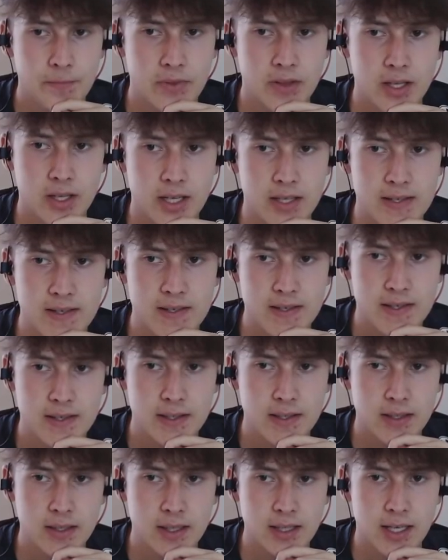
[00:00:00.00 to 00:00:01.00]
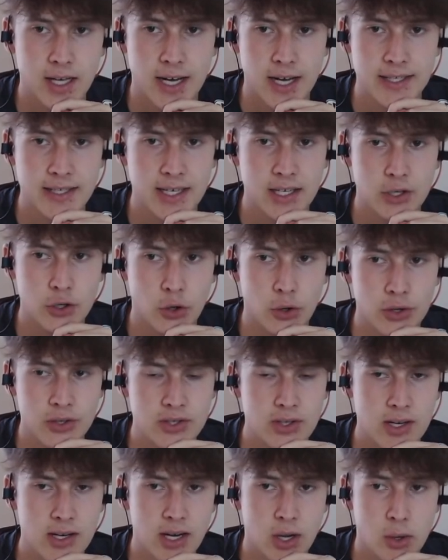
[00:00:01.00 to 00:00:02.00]
jetzt kann der
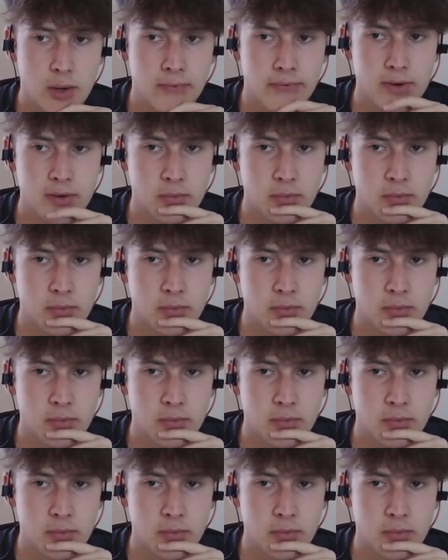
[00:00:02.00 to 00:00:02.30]
Konter laufen